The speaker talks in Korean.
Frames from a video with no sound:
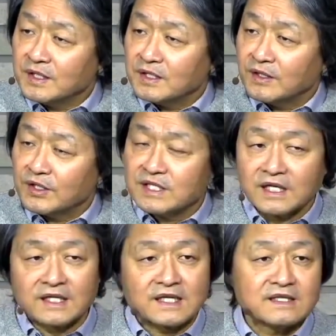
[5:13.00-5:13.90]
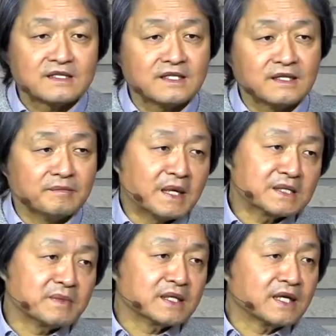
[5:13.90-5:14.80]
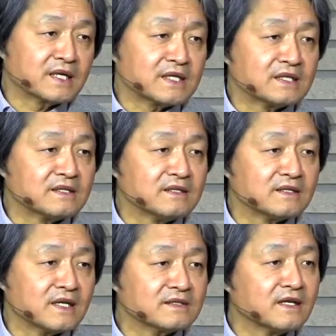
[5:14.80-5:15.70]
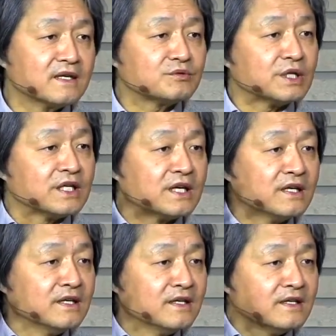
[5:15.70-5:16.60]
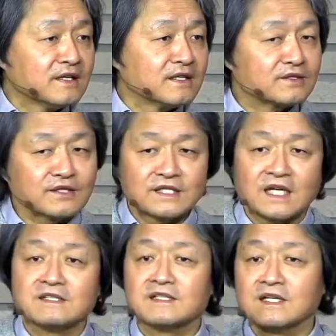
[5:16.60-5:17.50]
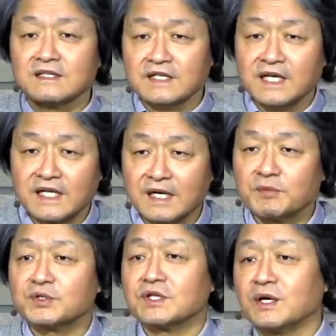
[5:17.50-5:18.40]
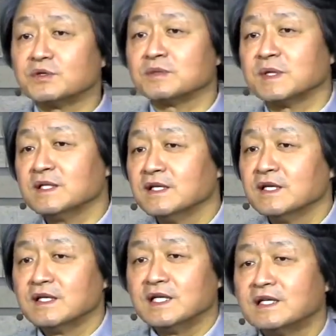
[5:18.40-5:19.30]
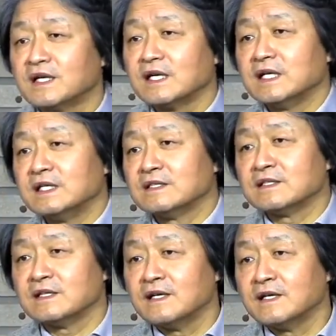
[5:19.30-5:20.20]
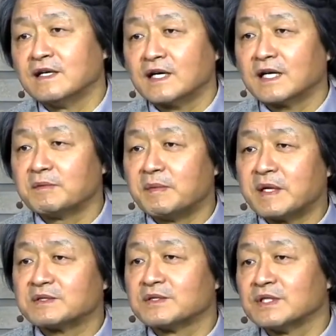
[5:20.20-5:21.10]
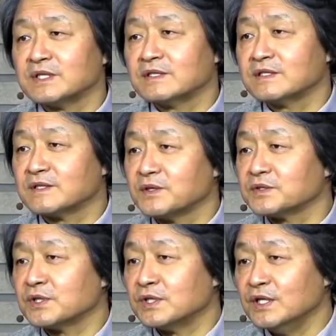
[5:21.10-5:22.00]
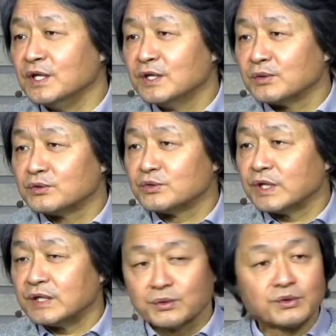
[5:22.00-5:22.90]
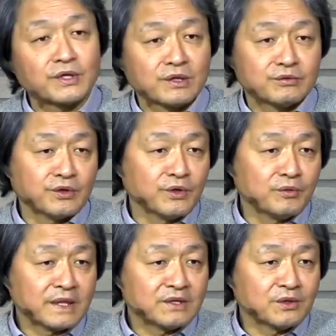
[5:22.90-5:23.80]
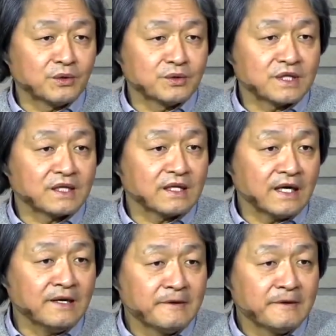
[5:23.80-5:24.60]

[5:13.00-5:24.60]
어린 양의 잔치, 마지막 날의 잔치를 상상할 수 있게. 그래서 그 잔치 이야기가 먼저 나오지만 이 땅에 있는 아, 하나님의 백성들은 그 성전을 도족의 도족의 구렬로 만들어 놓은 상태.